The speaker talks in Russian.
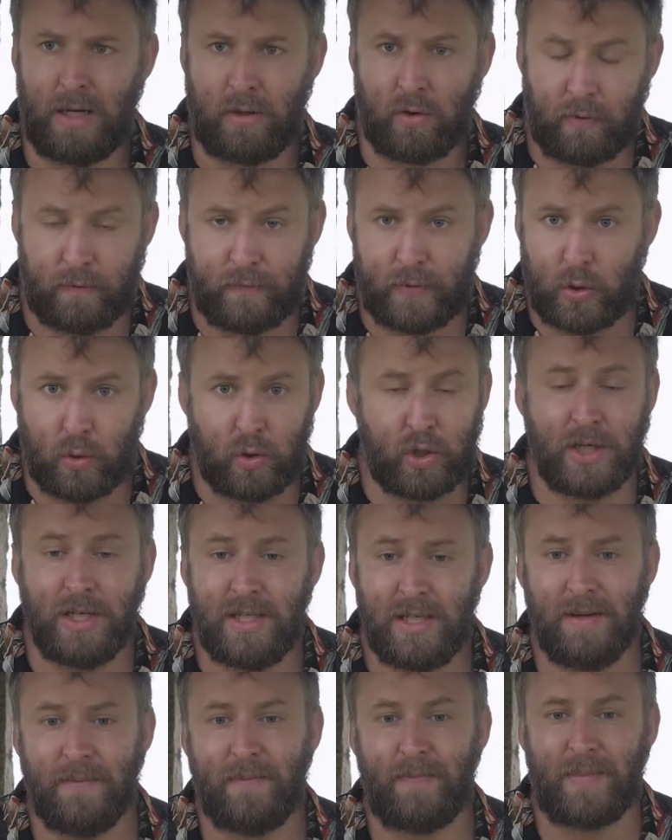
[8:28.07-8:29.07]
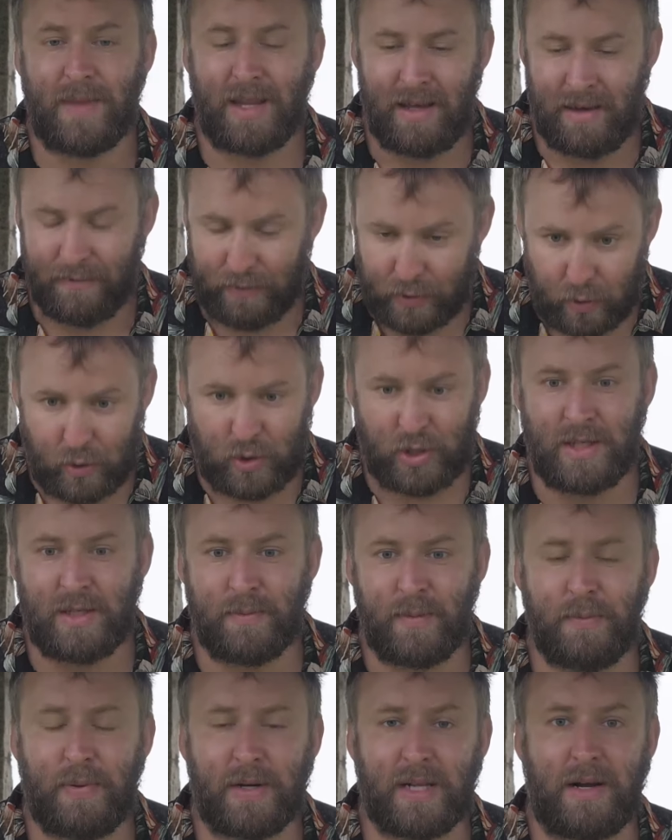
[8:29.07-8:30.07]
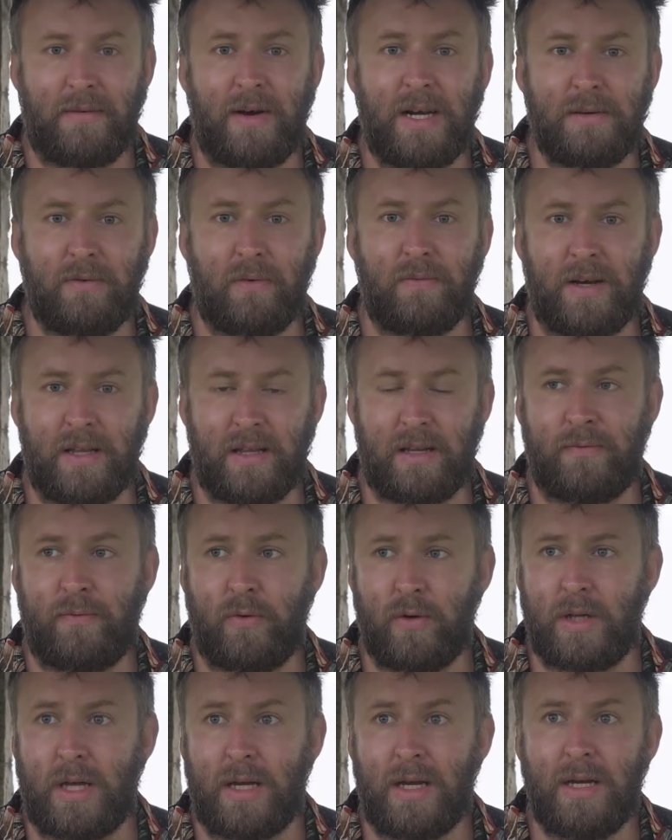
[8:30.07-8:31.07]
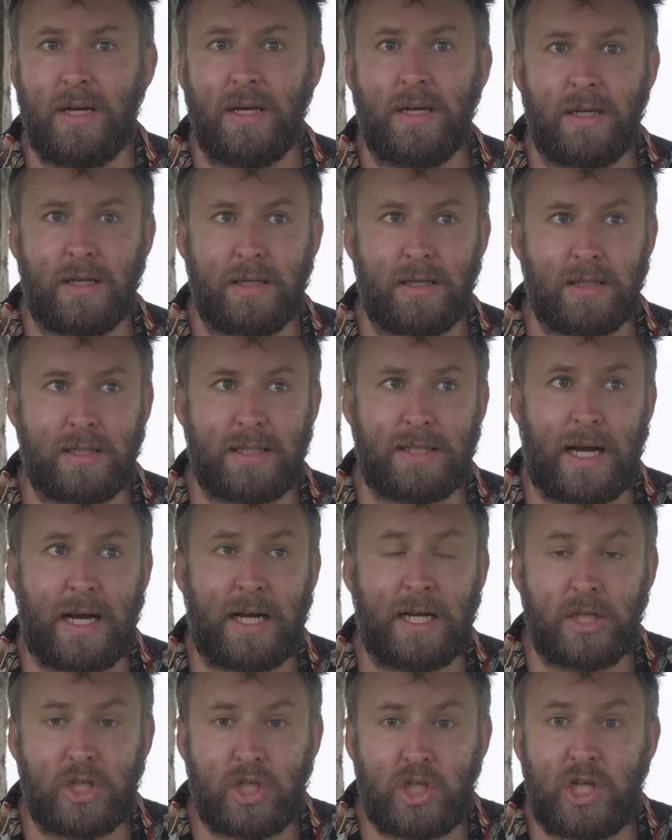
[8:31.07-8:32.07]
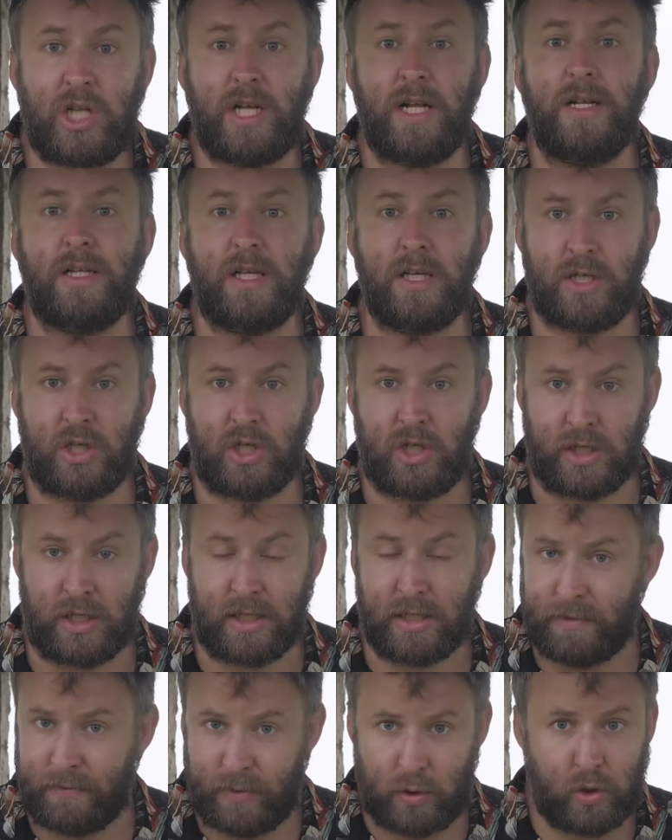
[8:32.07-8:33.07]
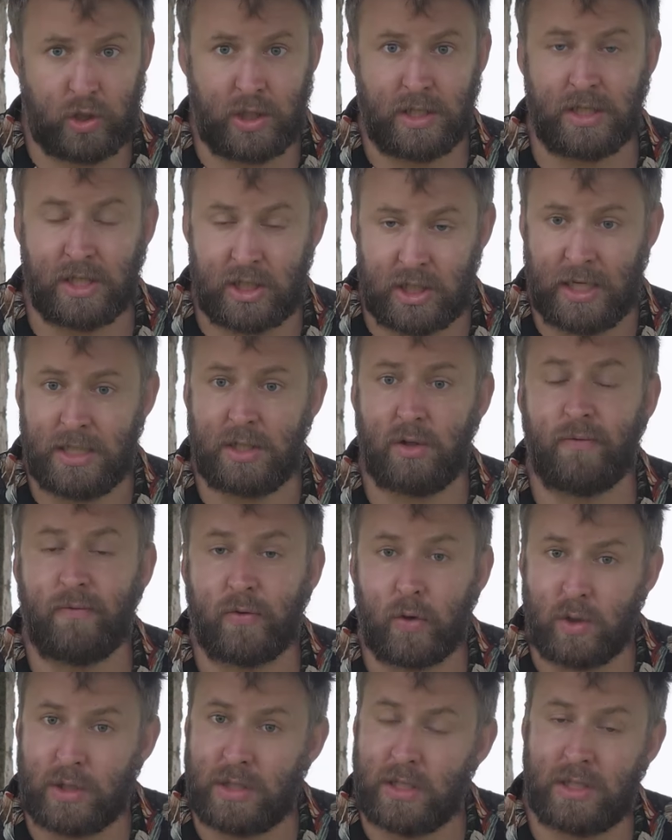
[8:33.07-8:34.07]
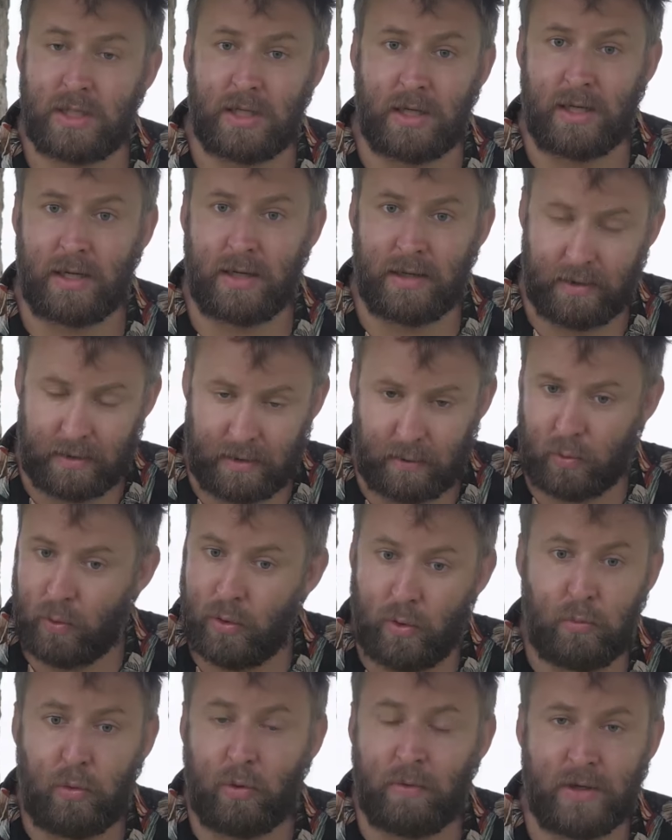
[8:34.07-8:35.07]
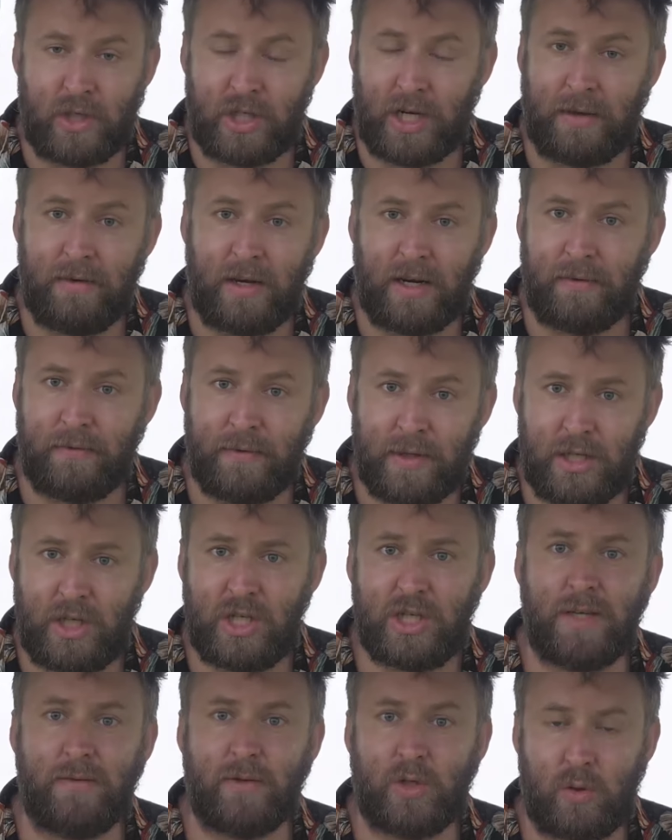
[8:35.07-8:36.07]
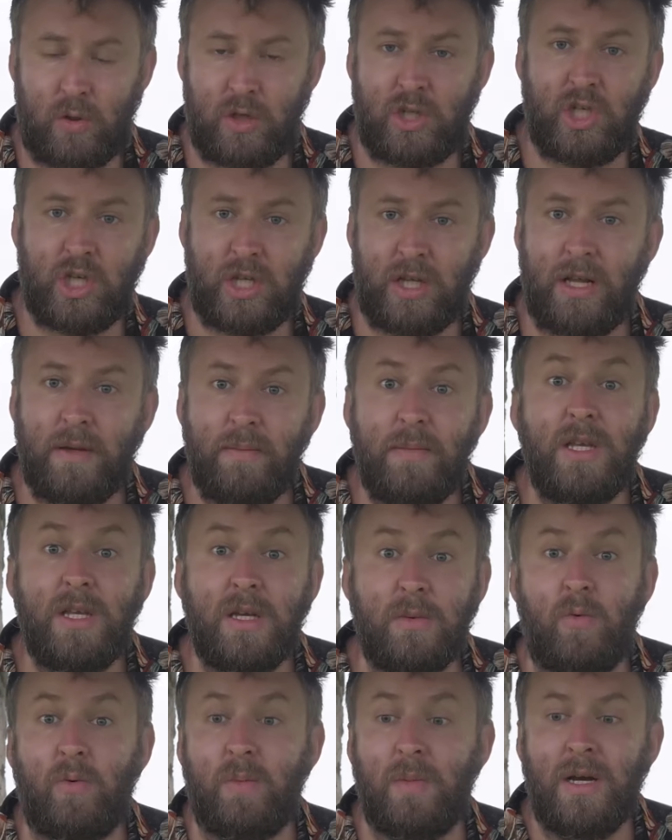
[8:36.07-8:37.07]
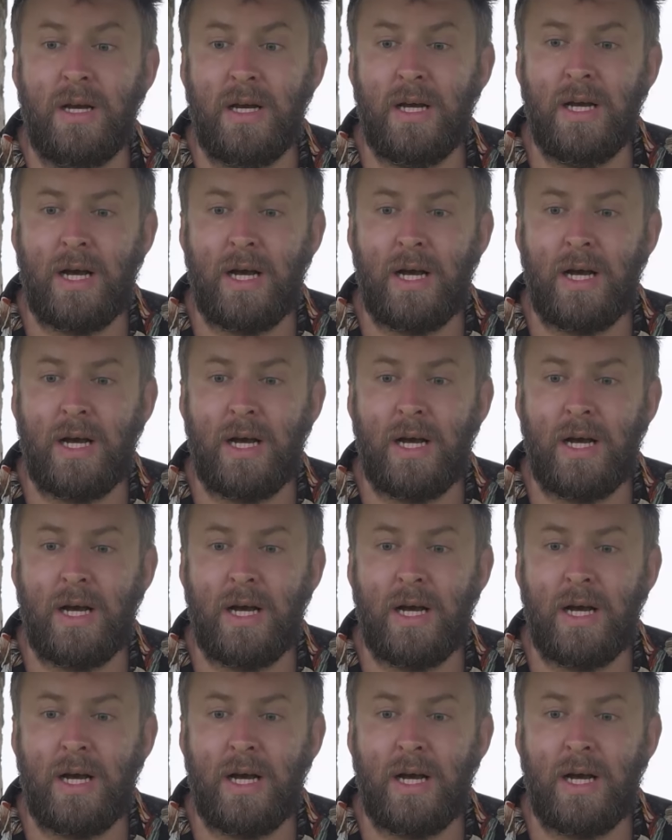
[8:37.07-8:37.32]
Ну, всю жизнь, всю жизнь мы продавали его в Андерфото за 4 тысячи всю жизнь. Сейчас он в рознице э, у любого человека физического стоит 4 минимум.